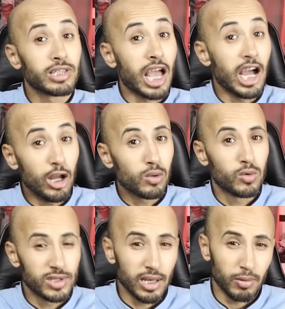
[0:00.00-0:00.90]
طاح
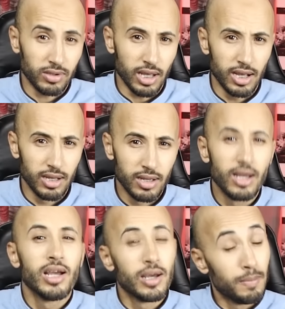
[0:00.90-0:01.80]
حك وساب خطاه
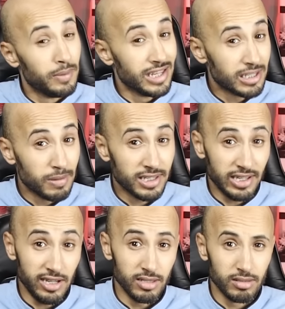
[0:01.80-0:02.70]
بالنسبه
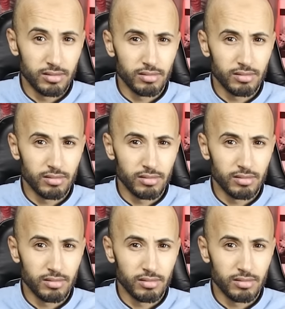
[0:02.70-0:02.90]
لسعيد